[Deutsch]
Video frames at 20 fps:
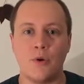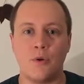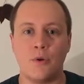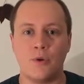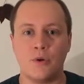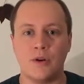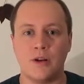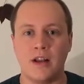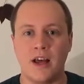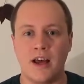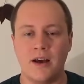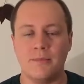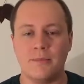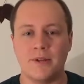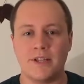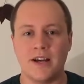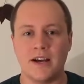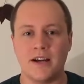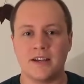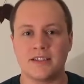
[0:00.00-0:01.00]
und
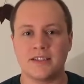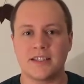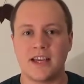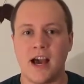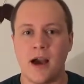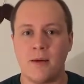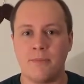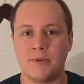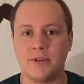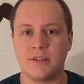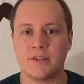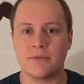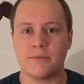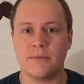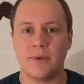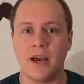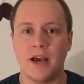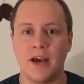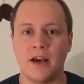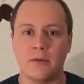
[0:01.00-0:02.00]
nachmittags gab es
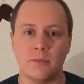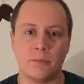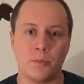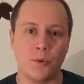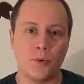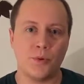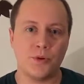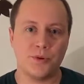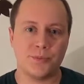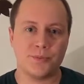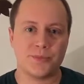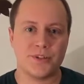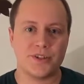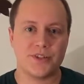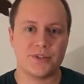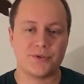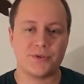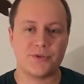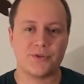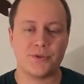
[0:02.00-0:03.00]
mehrere
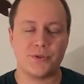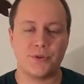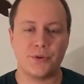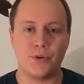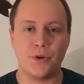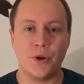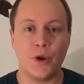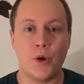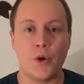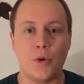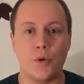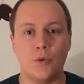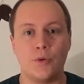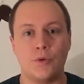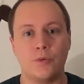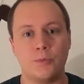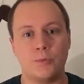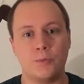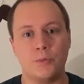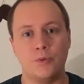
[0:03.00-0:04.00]
Podiumsdiskussionen
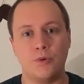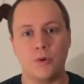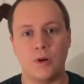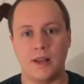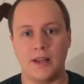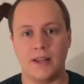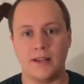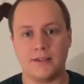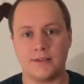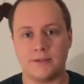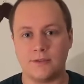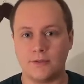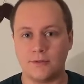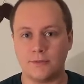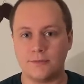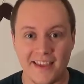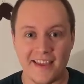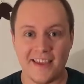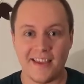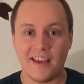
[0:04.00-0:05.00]
und Buchlesungen.